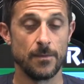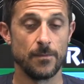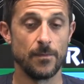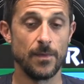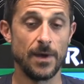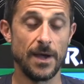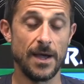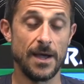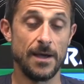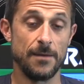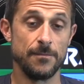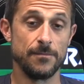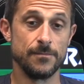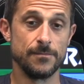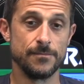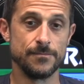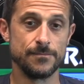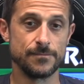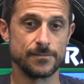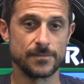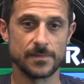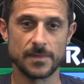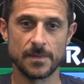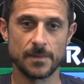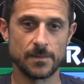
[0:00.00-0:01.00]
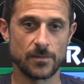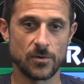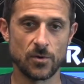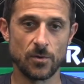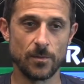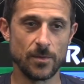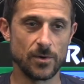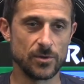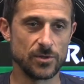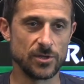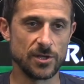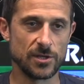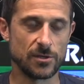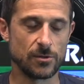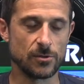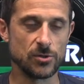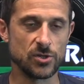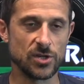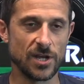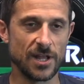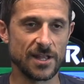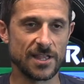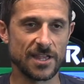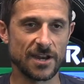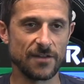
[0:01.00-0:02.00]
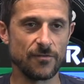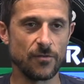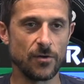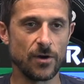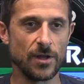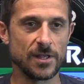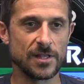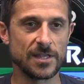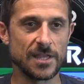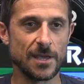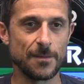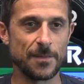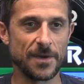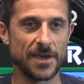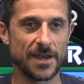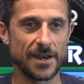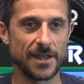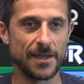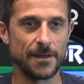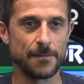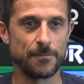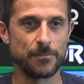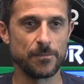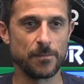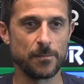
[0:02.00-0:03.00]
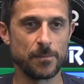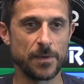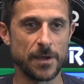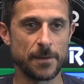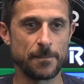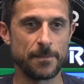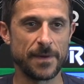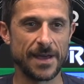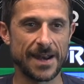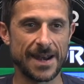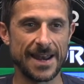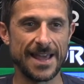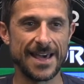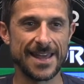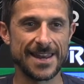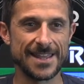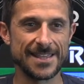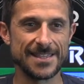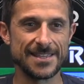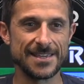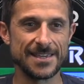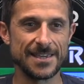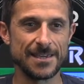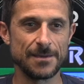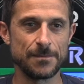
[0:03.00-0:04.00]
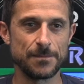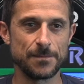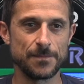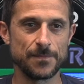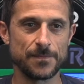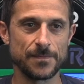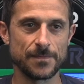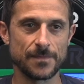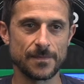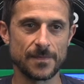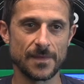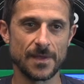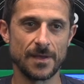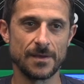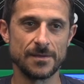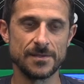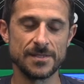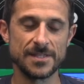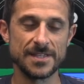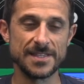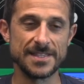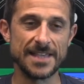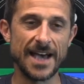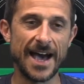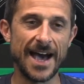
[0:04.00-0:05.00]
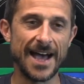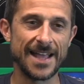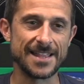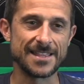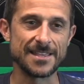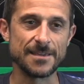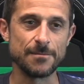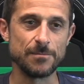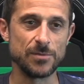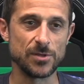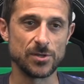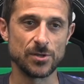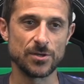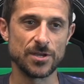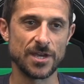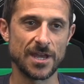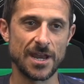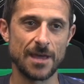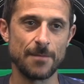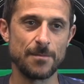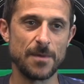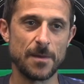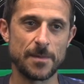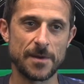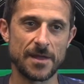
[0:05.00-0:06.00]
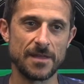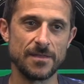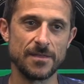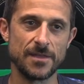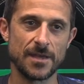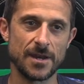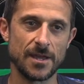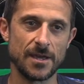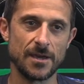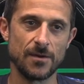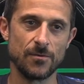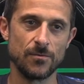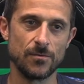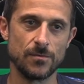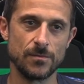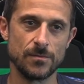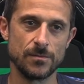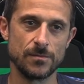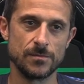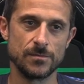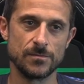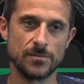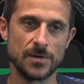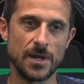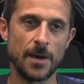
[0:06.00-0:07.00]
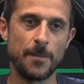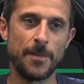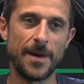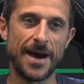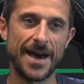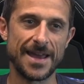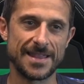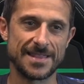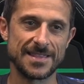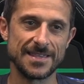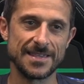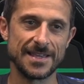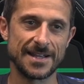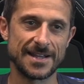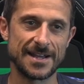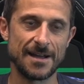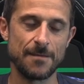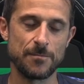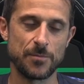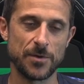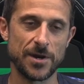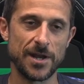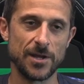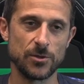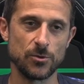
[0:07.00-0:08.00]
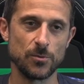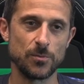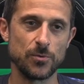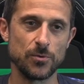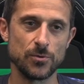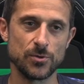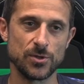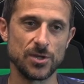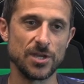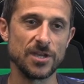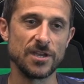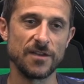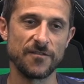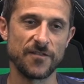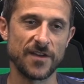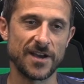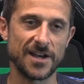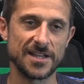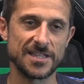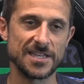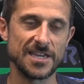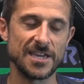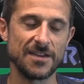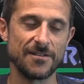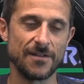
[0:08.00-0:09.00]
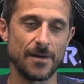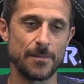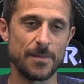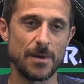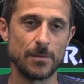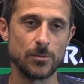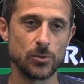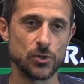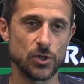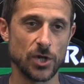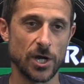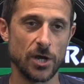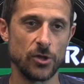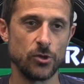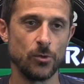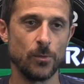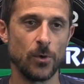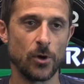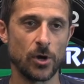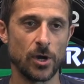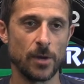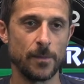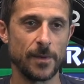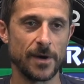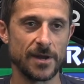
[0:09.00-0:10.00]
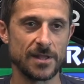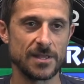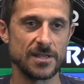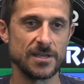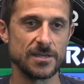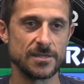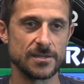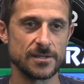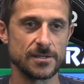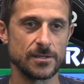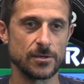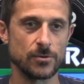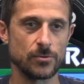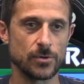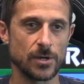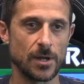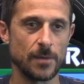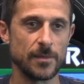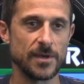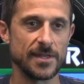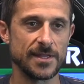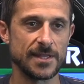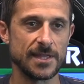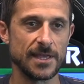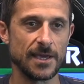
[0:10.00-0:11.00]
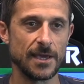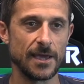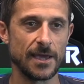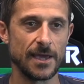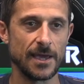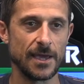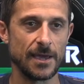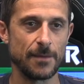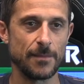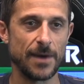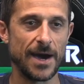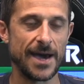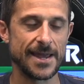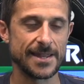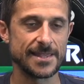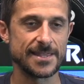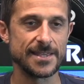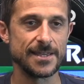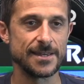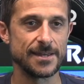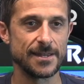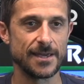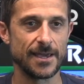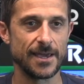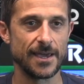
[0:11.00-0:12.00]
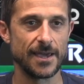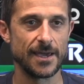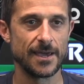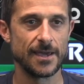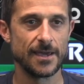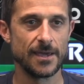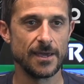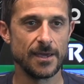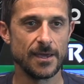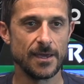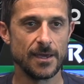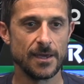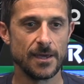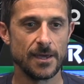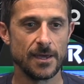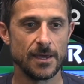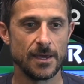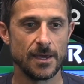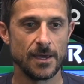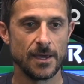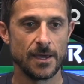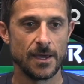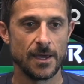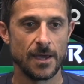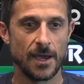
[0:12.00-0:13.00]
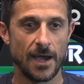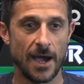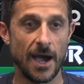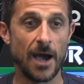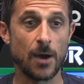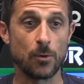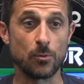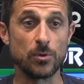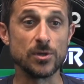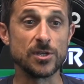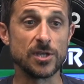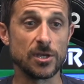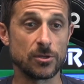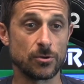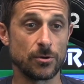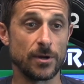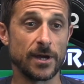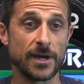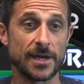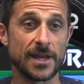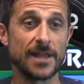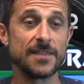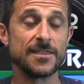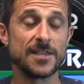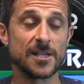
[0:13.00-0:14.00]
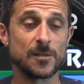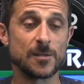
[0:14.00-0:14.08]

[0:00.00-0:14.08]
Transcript: Ma mm, come ho detto già altre volte, per, mm, per parlare di, mm, di, dati bisognerebbe prendere una parte del campionato più significativa. Abbiamo giocato poche partite, sicuramente Martin eh, ha acquisito una grande